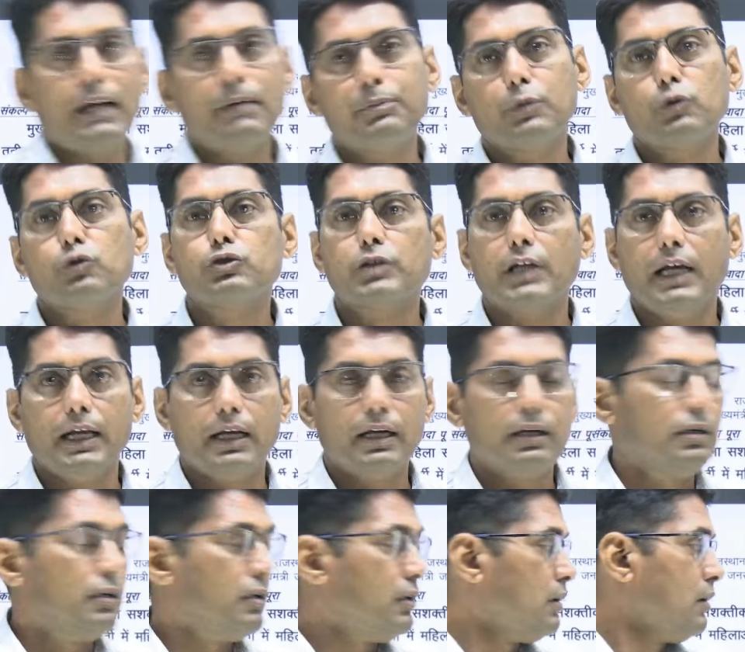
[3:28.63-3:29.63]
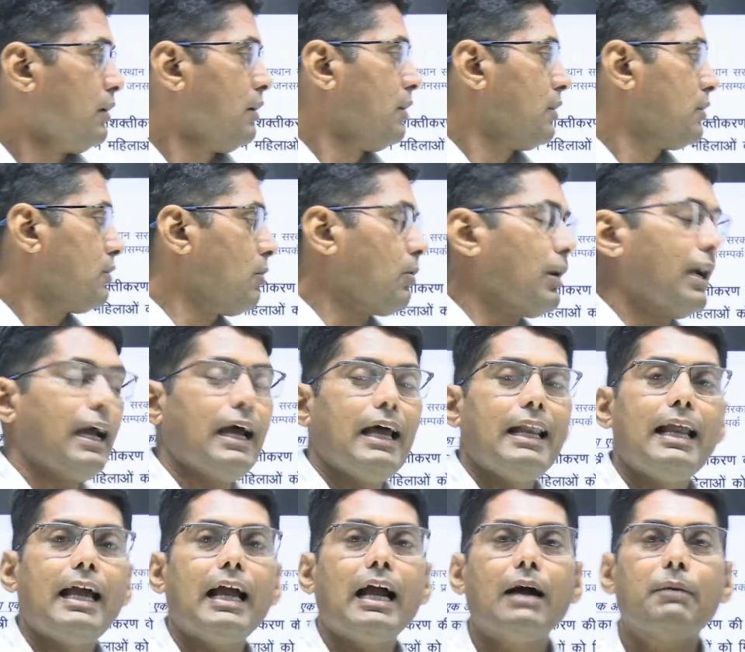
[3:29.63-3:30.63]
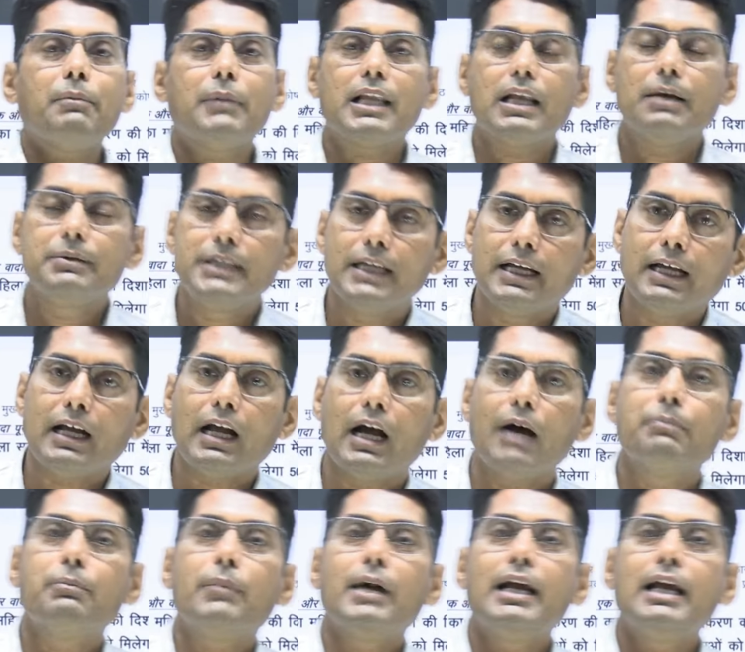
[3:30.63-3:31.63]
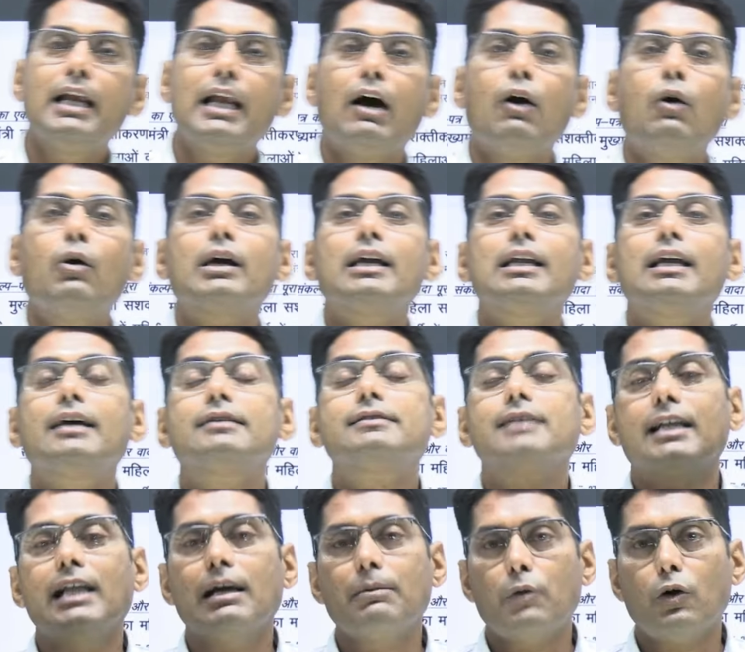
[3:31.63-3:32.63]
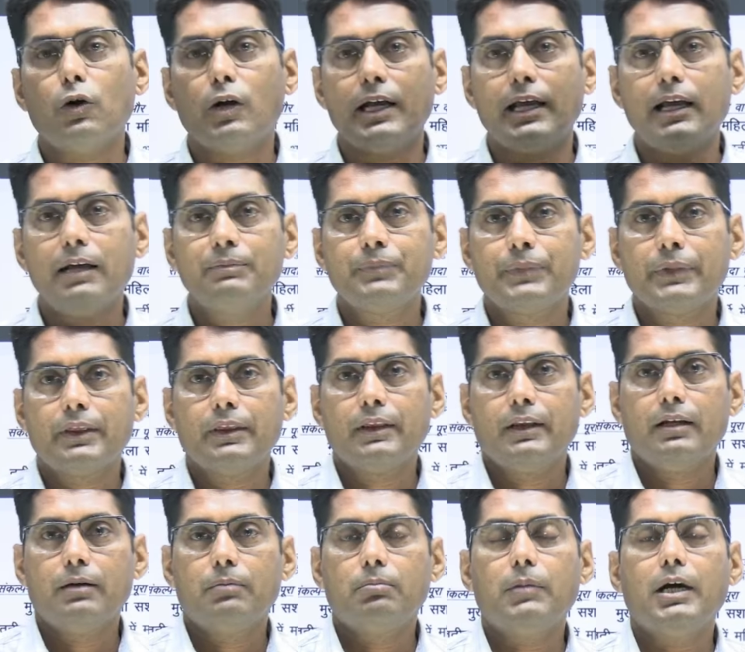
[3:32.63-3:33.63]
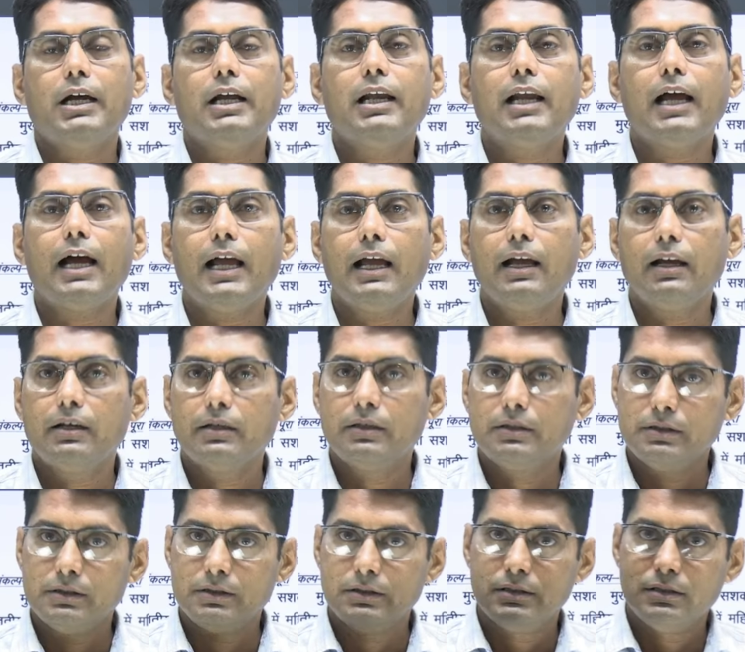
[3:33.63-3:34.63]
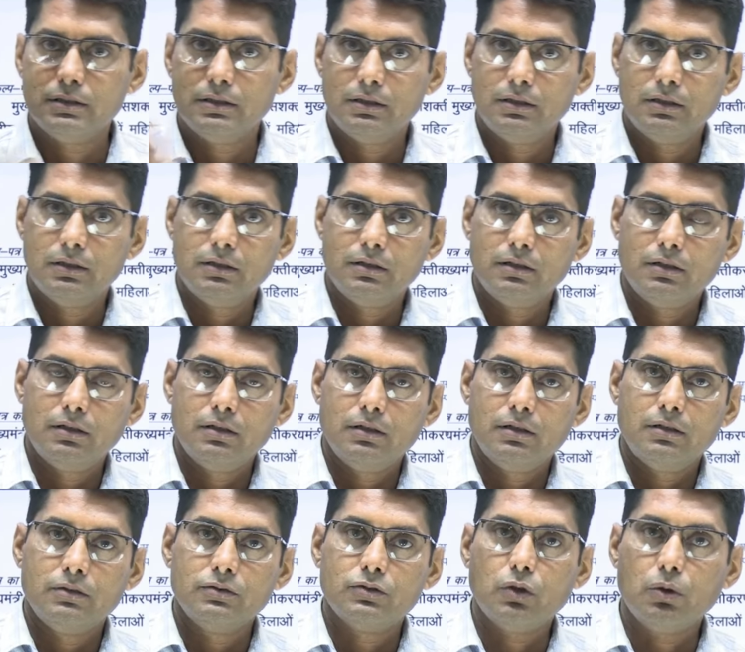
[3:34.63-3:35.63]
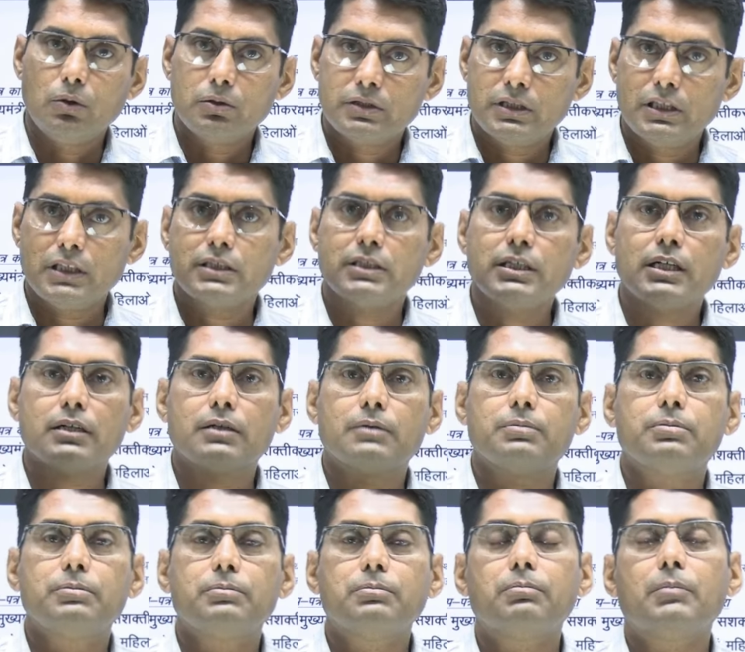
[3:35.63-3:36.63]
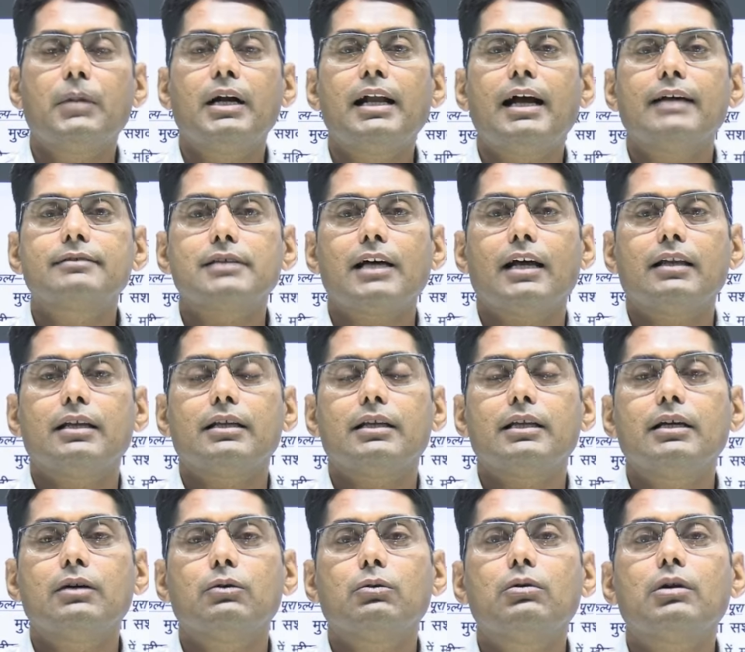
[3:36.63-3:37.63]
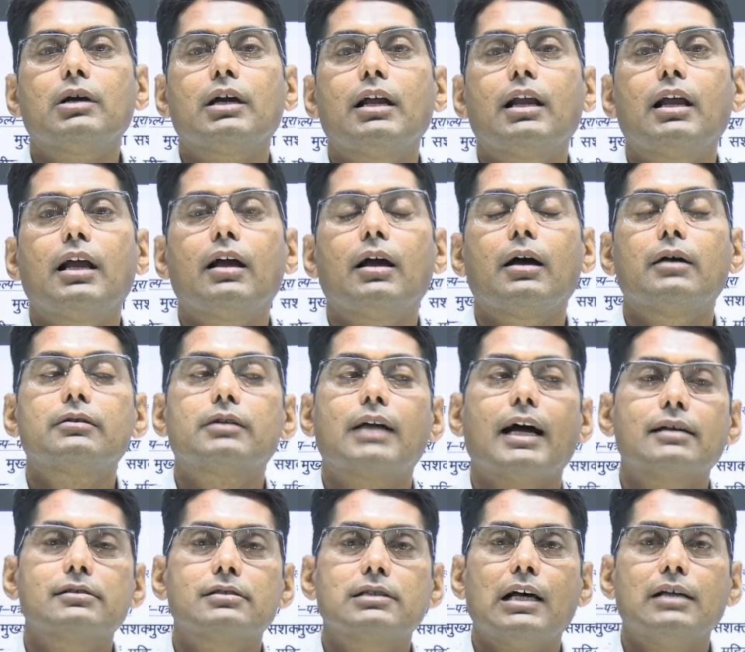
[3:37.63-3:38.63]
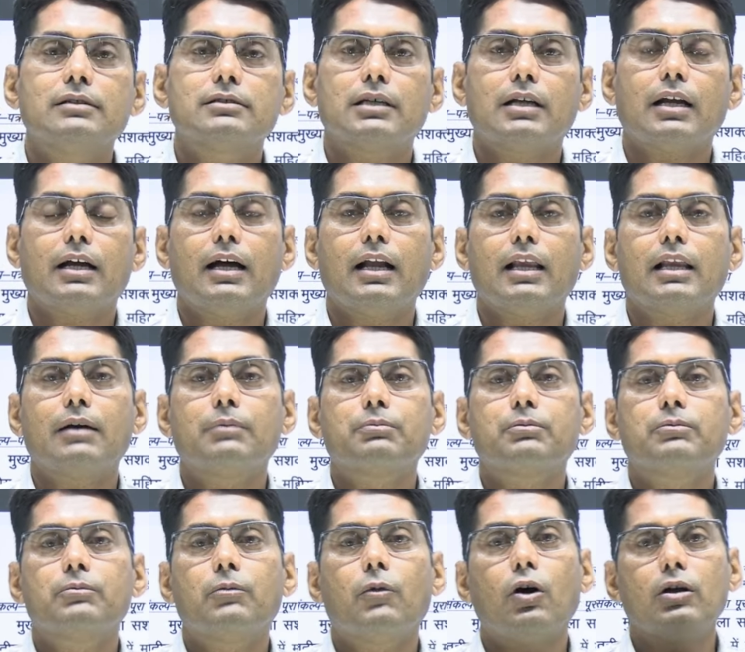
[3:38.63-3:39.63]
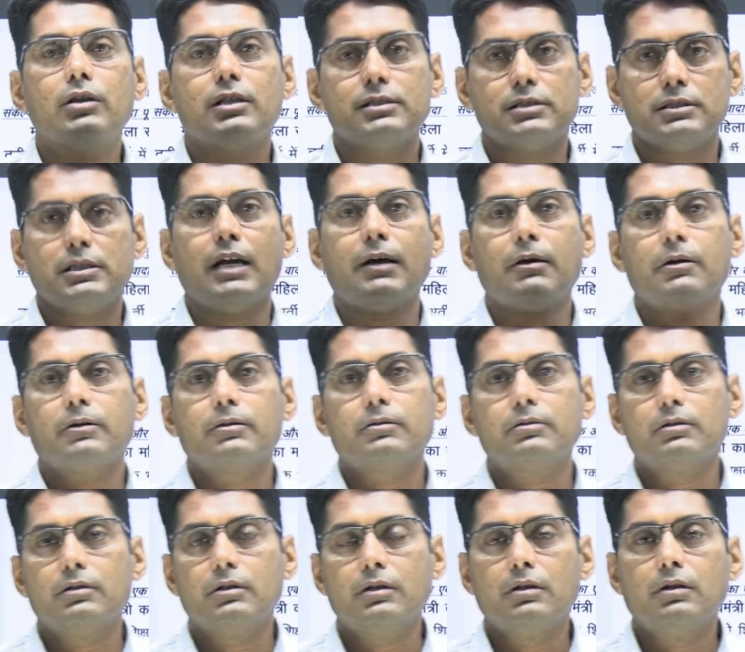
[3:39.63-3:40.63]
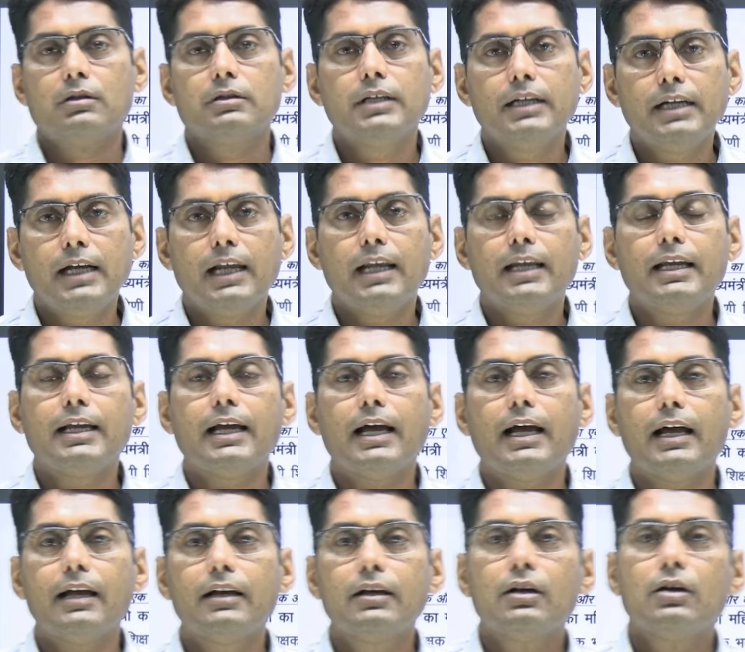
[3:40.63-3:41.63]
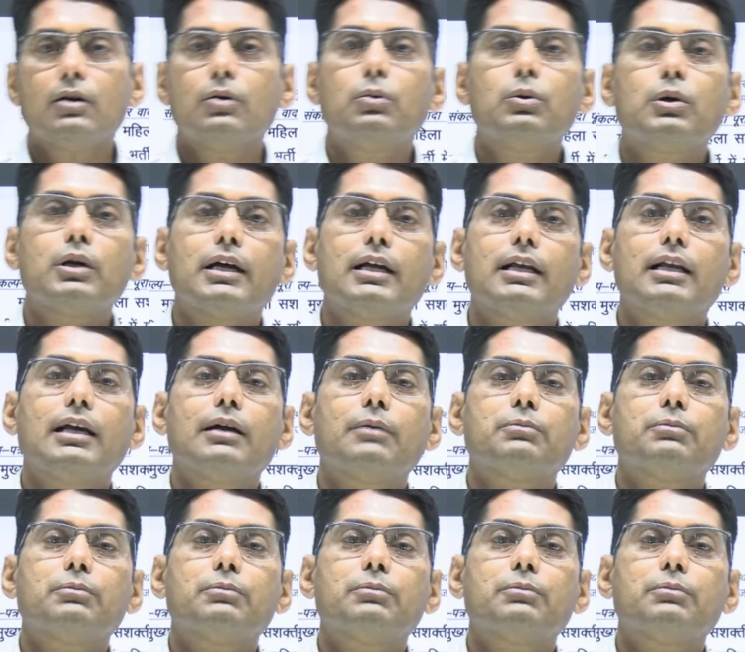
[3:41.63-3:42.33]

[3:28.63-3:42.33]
पुरुष आएंगे तो कहने का मतलब ये कि अब महिलाओं के लिए ज्यादा मौके हैं महिलाएं जो शिक्षक बनना चाहती थी उनके लिए राजस्थान सरकार ने बहुत अच्छा निर्णय लिया है उनके लिए